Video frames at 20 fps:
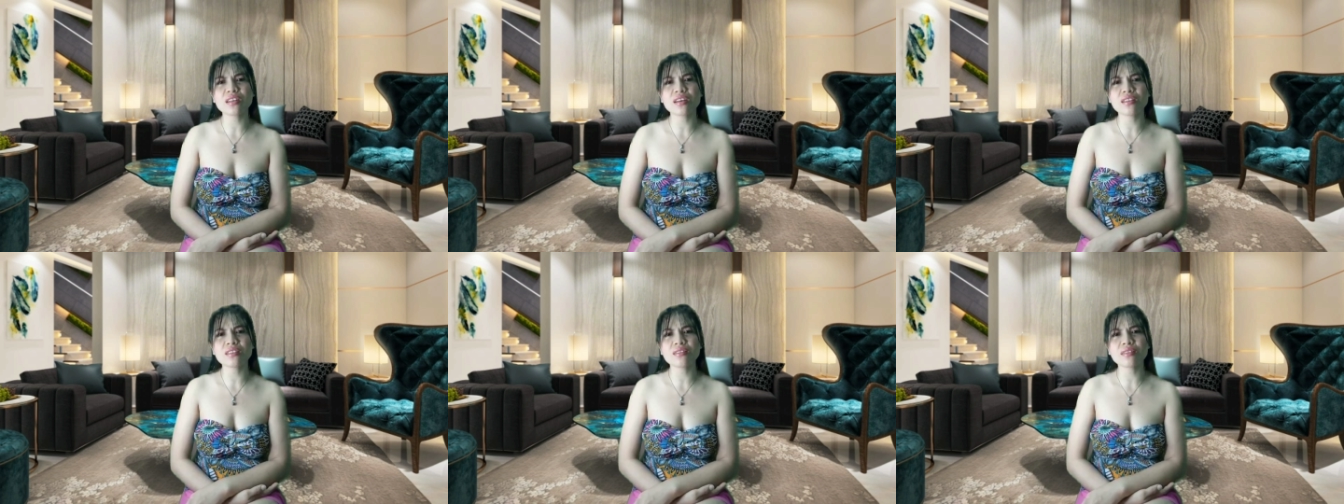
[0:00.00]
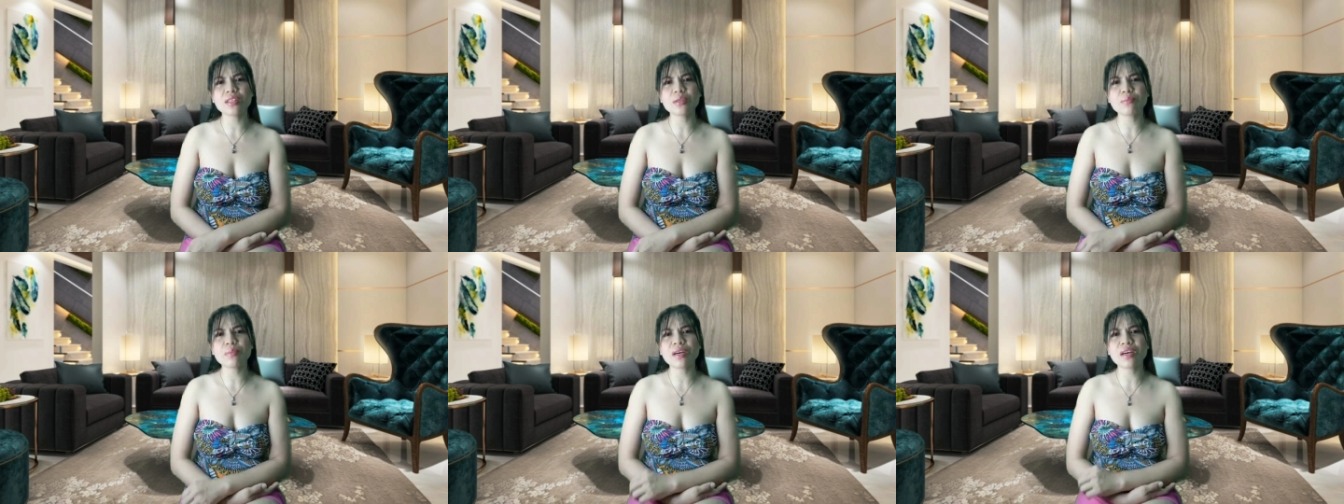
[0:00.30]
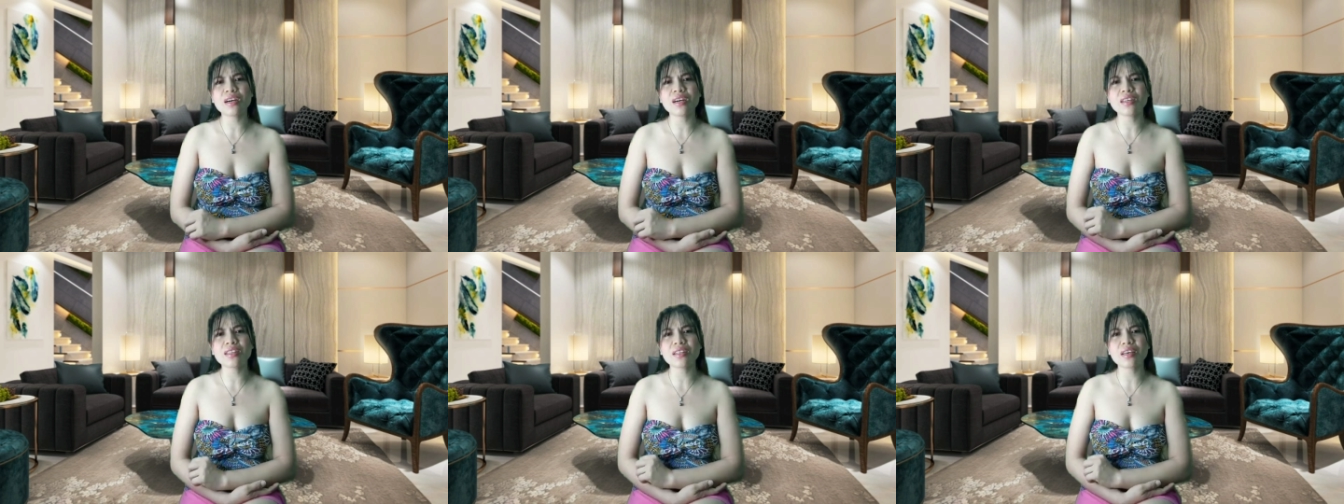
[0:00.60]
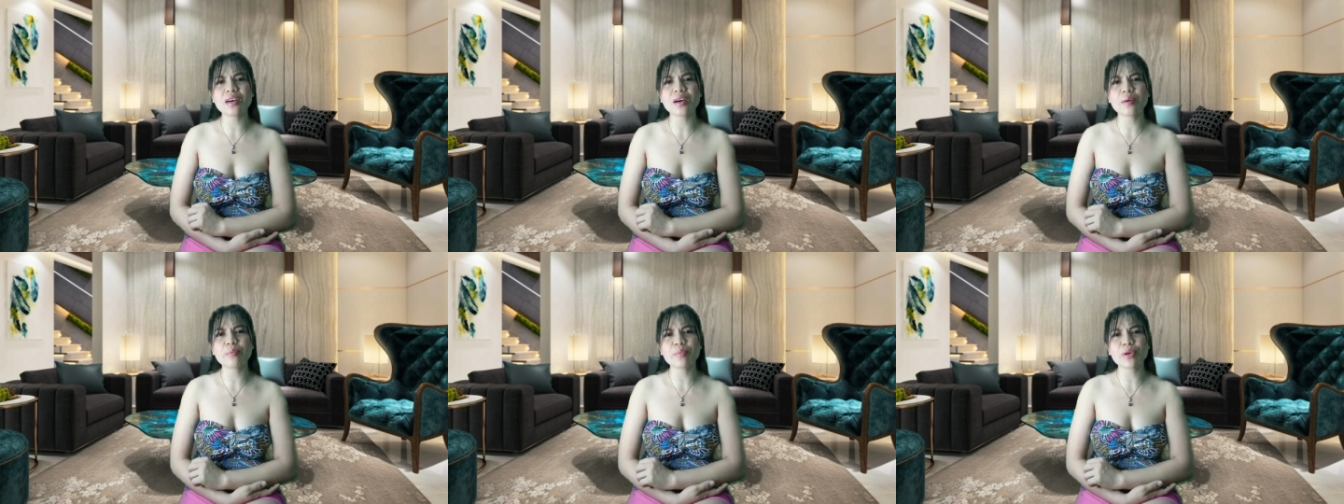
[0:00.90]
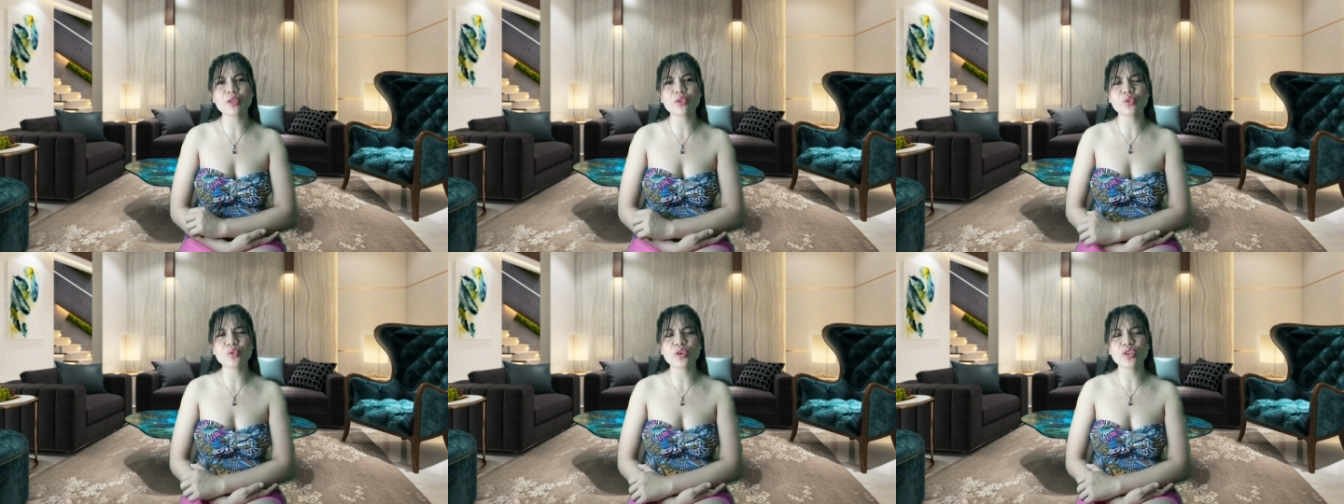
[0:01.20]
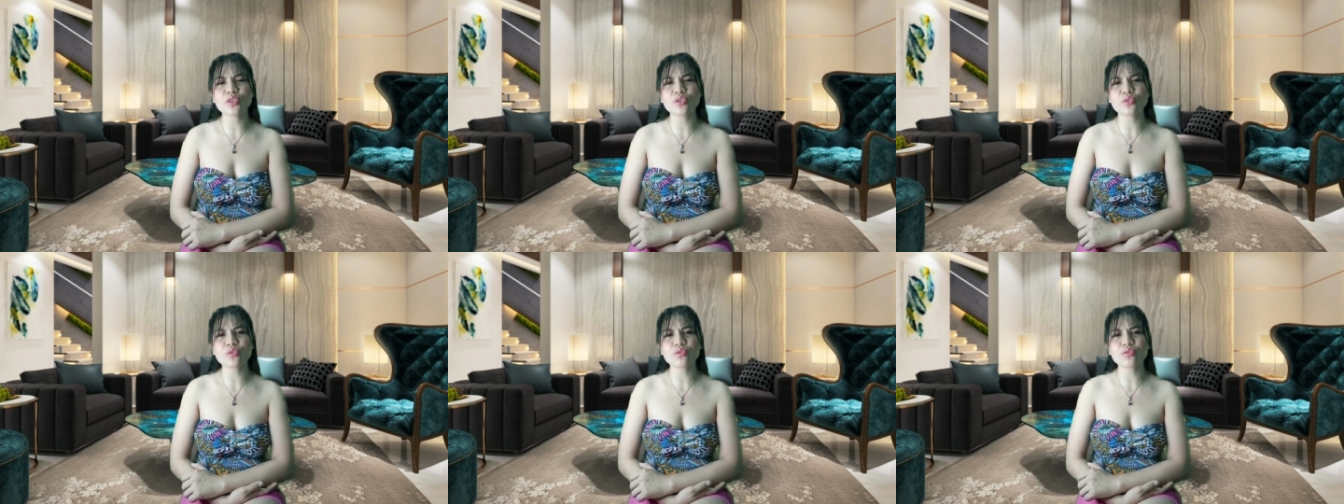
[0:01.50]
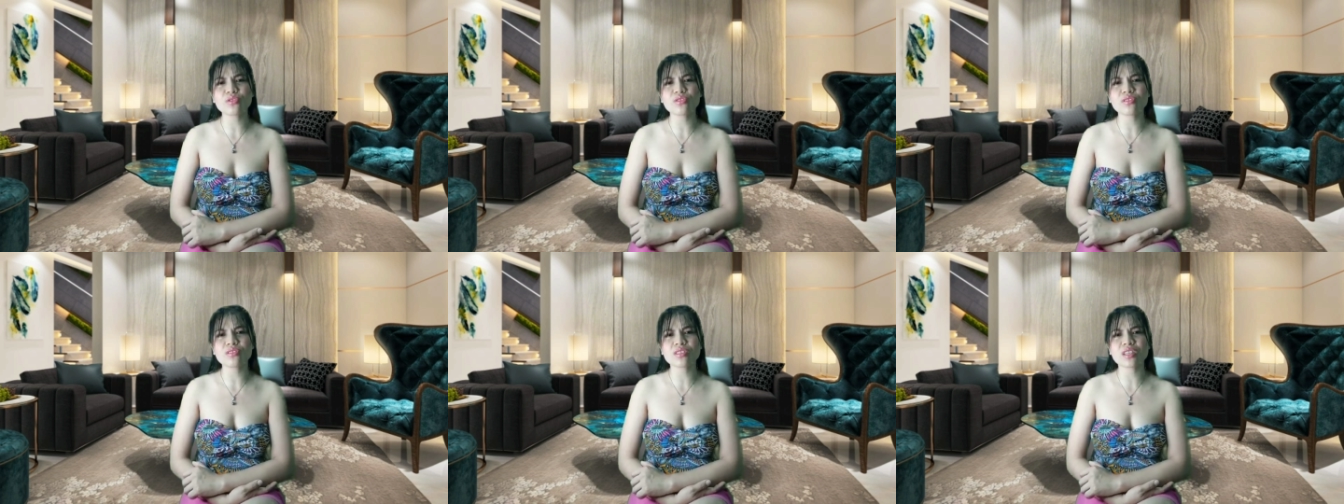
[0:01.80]
Hindi ba naapektuhan
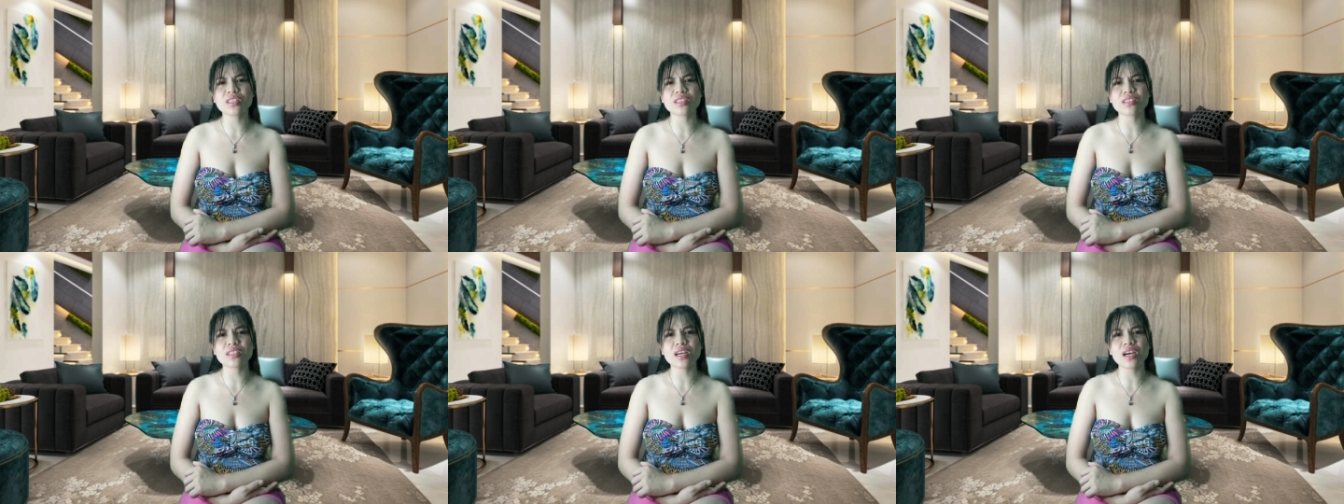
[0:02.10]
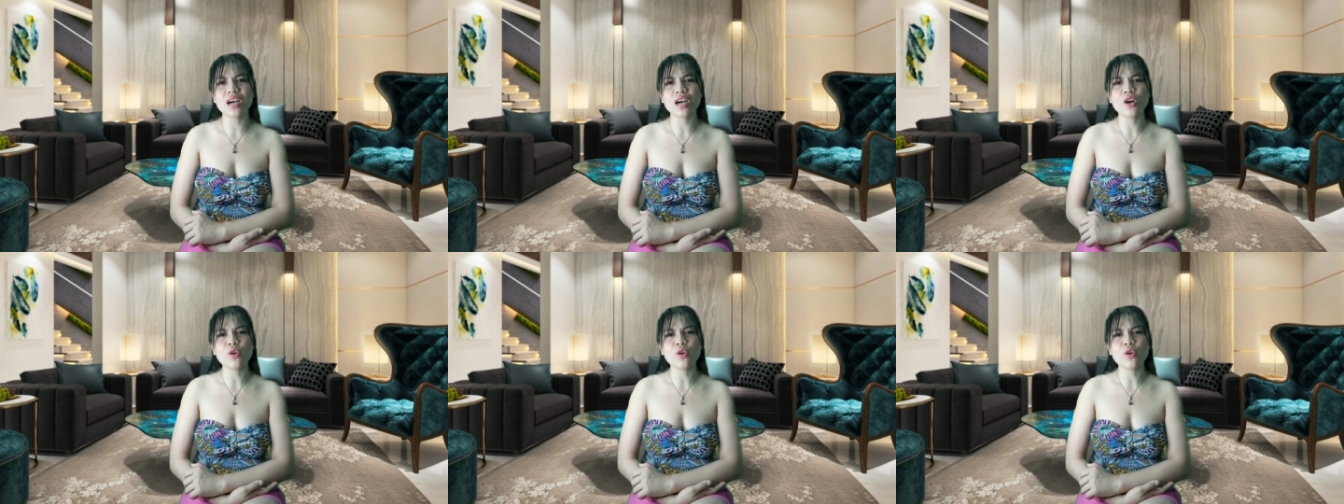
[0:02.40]
yung tiyan niya?